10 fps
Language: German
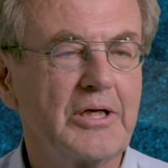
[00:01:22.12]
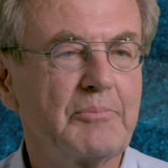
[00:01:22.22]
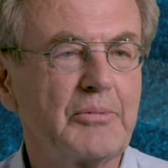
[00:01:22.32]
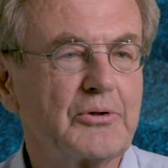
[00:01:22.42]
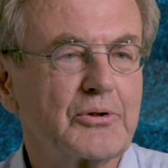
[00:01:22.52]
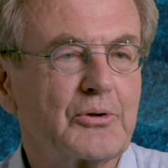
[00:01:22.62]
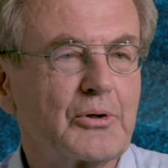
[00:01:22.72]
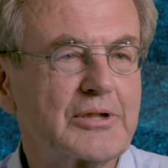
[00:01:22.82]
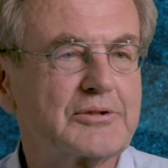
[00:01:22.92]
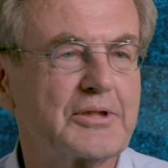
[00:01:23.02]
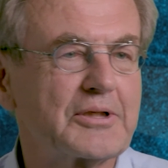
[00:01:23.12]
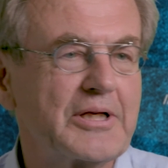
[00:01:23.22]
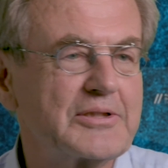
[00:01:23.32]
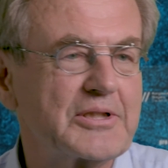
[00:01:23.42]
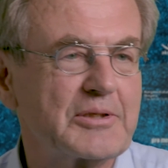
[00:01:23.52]
ich bin halt der Arzt, der
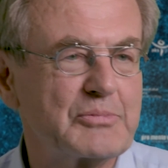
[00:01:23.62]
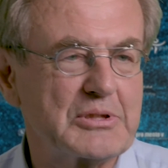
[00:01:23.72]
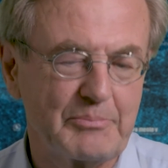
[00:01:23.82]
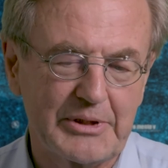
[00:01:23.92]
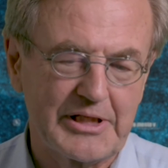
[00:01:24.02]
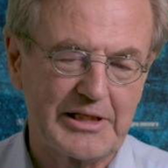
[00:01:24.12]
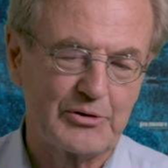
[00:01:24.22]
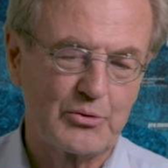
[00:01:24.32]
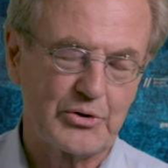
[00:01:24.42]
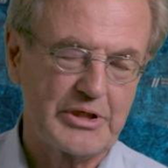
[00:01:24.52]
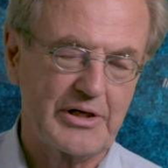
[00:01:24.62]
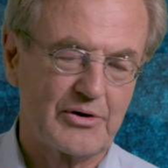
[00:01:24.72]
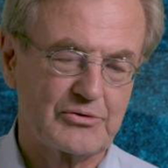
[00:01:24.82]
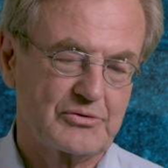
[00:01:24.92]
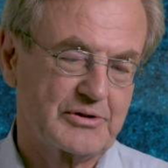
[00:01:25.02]
kennt sich ein bisschen mit der Ethologie
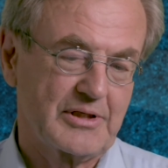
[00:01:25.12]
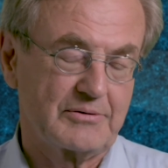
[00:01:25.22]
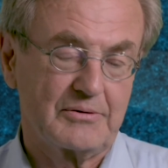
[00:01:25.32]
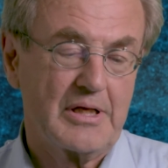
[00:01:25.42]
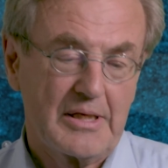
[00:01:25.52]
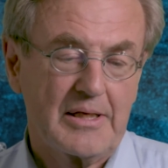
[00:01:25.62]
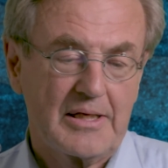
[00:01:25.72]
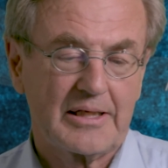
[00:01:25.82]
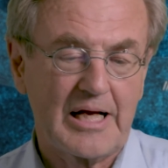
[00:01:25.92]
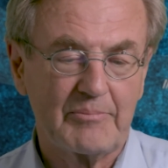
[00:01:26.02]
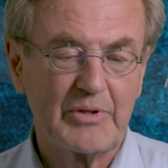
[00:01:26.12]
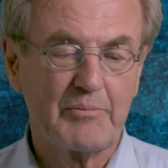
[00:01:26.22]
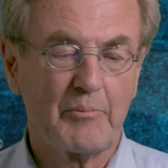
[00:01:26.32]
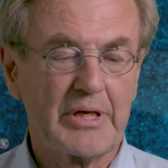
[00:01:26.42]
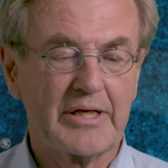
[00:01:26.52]
aus. Und dann kam
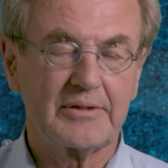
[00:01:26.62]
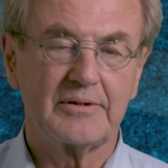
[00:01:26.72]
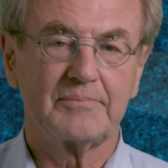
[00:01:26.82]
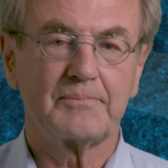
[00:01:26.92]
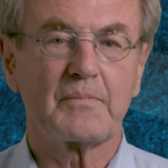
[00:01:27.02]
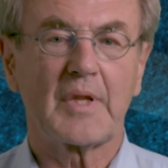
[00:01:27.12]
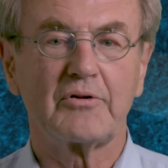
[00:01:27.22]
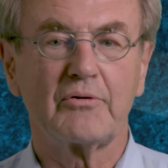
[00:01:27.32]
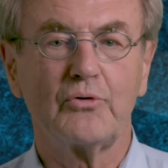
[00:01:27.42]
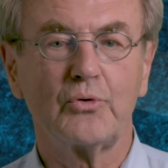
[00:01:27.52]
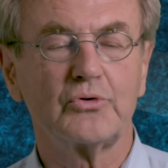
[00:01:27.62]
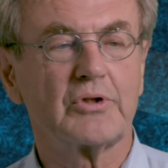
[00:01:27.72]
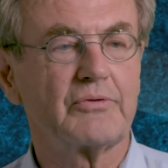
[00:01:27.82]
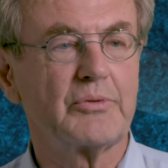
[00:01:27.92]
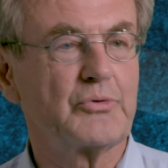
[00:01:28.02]
immer mehr der Fokus
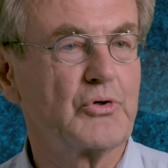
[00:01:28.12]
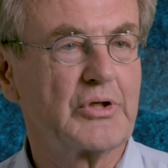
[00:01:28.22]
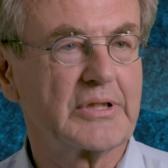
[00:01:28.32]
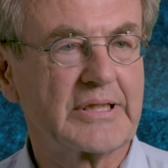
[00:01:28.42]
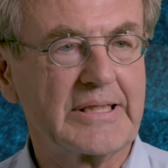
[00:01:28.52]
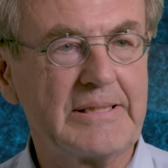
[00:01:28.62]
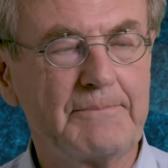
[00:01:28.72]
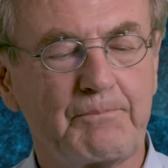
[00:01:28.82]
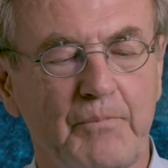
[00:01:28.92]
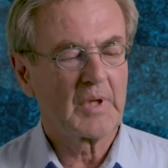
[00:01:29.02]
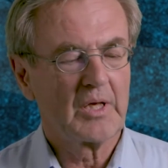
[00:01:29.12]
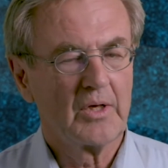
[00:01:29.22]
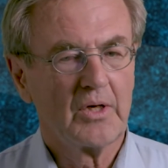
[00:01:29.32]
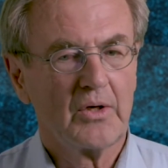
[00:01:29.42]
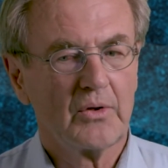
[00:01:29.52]
auf die Psychiatrie.
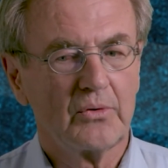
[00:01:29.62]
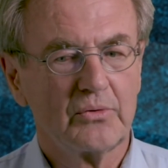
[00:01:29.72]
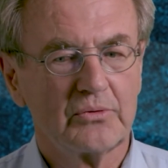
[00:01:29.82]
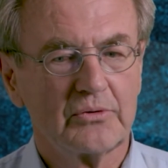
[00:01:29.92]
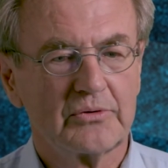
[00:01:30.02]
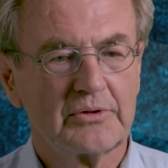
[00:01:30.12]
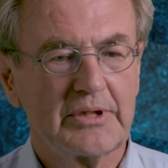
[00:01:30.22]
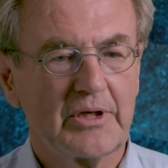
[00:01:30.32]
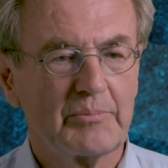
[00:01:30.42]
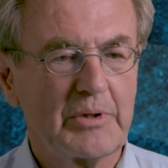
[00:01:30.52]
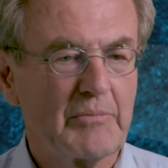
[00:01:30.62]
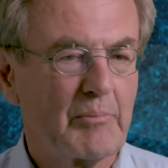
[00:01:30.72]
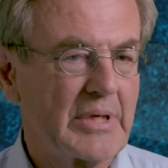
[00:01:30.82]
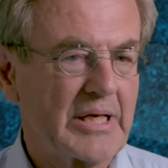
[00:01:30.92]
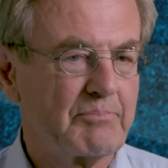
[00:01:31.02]
Und ich habe immer
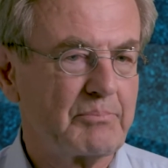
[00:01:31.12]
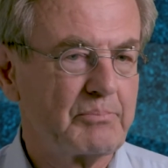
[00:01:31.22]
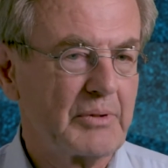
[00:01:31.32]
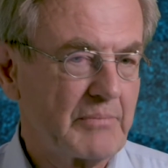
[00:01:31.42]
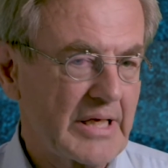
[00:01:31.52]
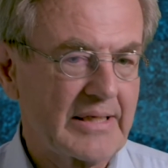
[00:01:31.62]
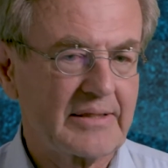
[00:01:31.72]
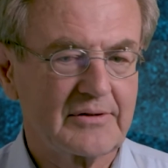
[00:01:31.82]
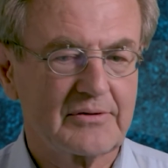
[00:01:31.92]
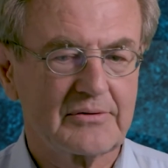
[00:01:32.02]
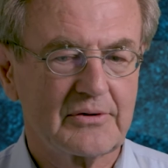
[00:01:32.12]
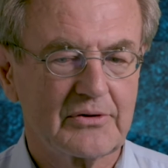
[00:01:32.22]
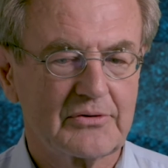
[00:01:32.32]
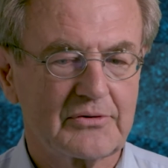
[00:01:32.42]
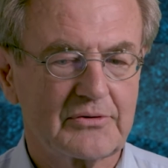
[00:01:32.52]
mehr bemerkt,
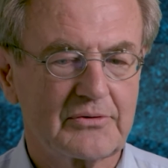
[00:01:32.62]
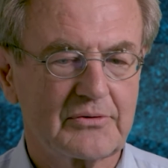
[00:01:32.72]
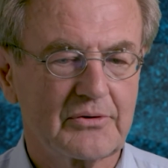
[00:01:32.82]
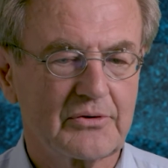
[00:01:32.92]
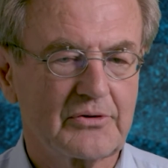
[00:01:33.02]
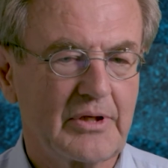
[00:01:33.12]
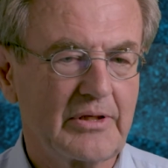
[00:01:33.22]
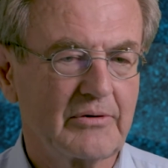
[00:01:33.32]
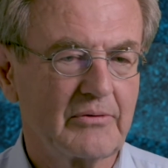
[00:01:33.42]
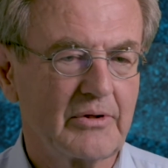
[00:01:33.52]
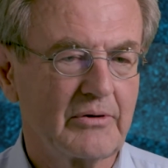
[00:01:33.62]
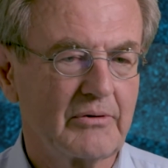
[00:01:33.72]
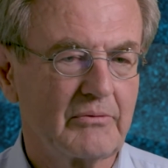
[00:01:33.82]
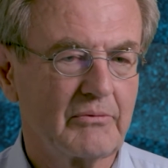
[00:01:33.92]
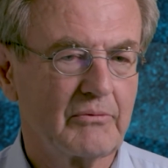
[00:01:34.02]
dass das eine
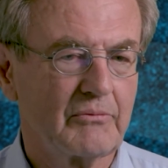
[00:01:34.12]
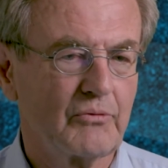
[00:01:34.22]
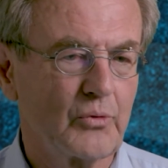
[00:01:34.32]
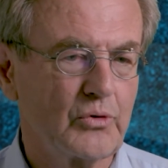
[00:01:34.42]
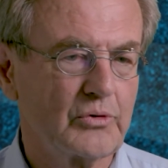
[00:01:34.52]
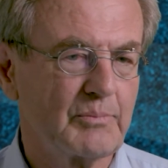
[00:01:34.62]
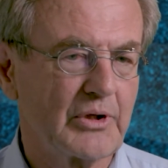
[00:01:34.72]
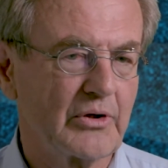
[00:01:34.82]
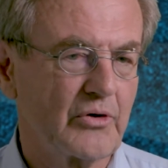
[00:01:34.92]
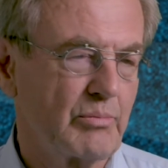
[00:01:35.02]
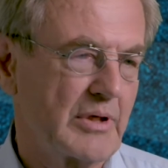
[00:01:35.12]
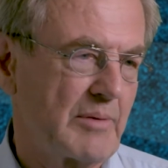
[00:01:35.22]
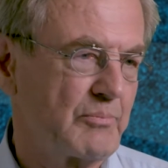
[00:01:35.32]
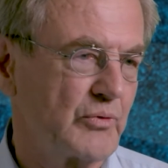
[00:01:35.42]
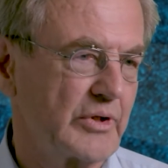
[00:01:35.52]
fruchtbare
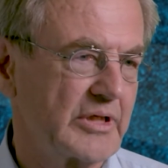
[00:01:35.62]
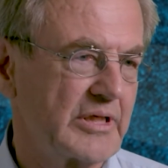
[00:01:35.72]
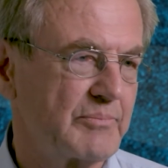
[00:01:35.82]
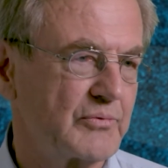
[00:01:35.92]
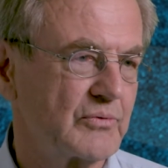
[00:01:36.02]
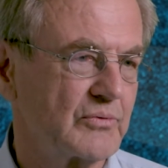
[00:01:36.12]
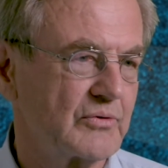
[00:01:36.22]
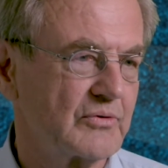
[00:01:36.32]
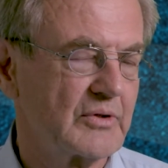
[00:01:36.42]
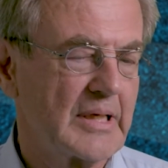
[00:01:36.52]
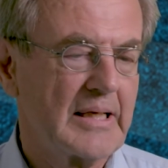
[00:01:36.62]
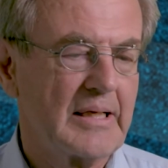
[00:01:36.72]
Überlappungen gibt. Und